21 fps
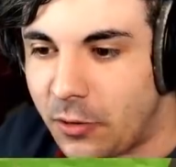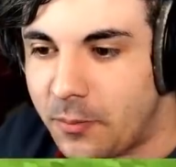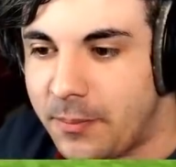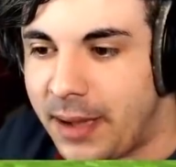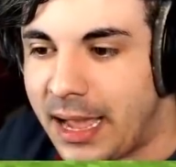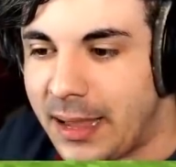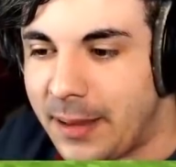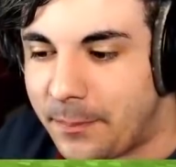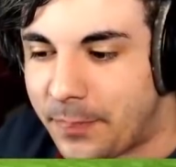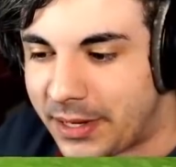
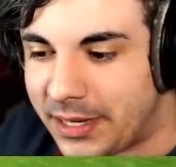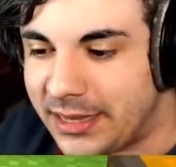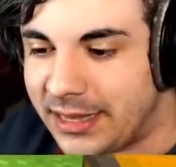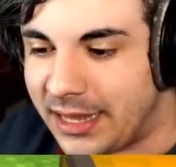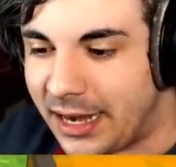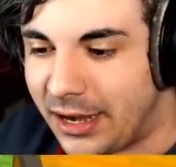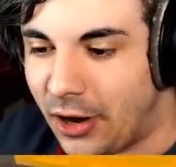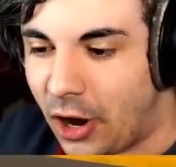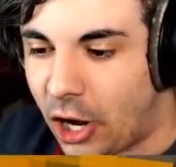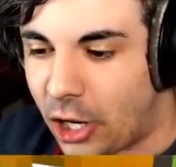mai
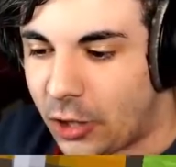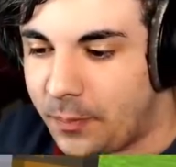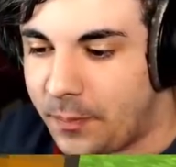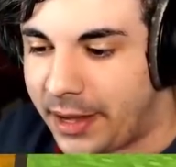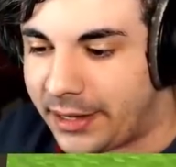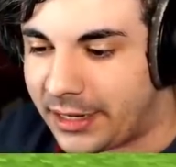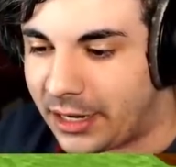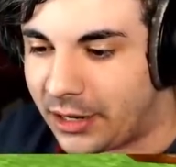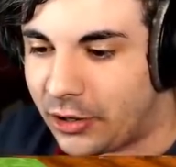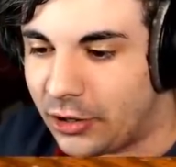prendere
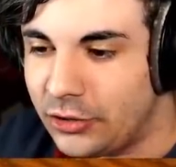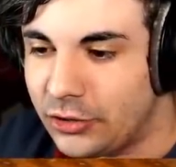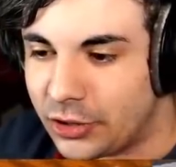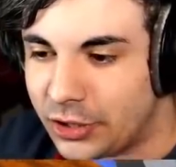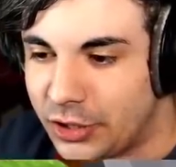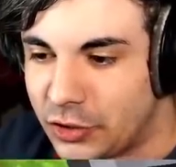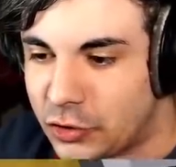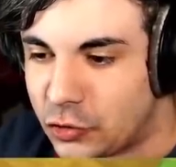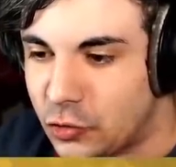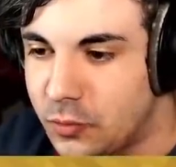knockback
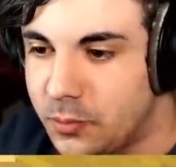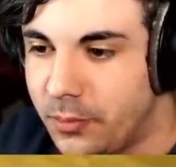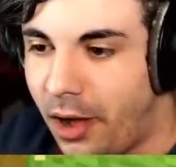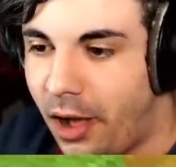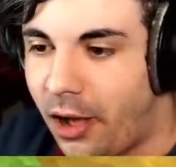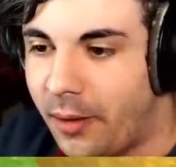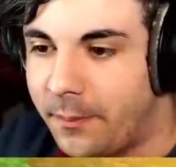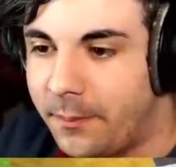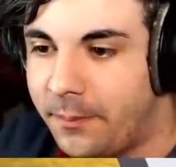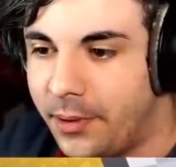contro nessun
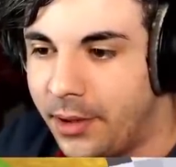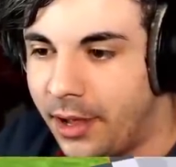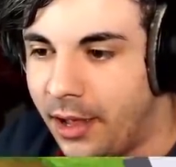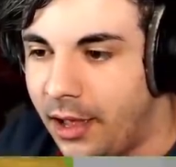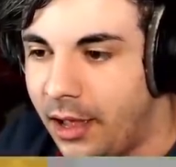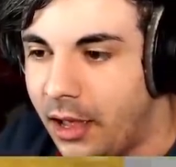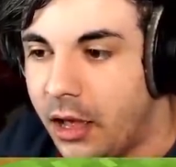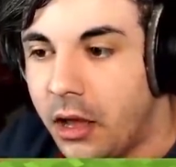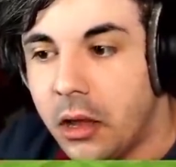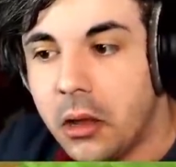mob
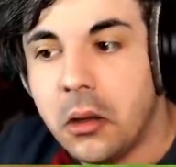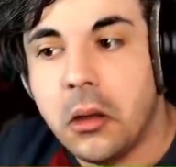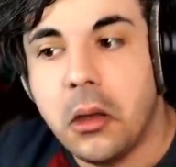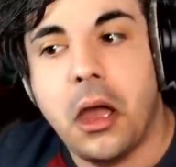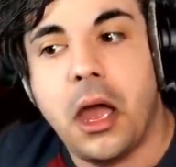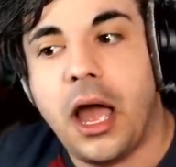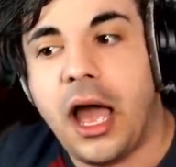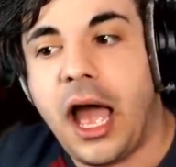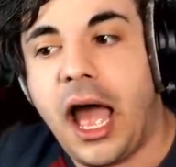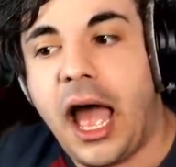
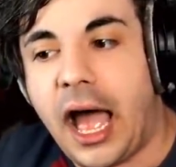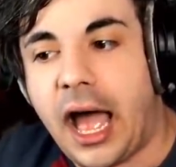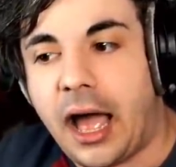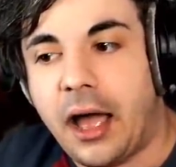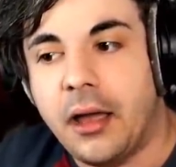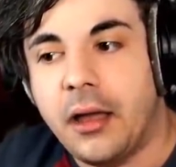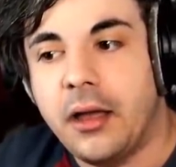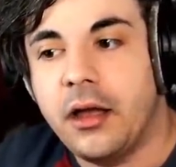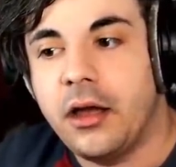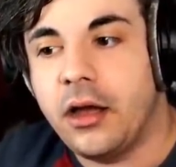
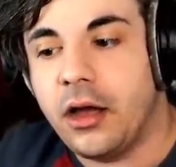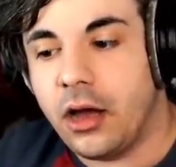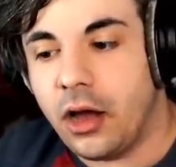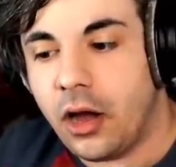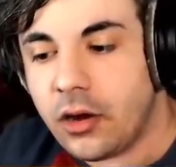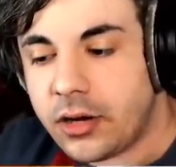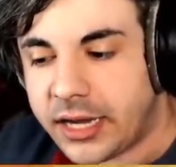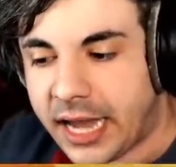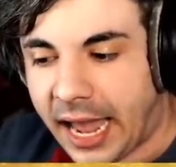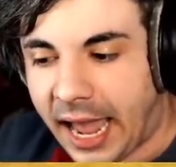Ah,
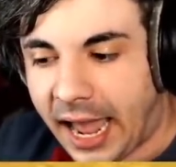Ok,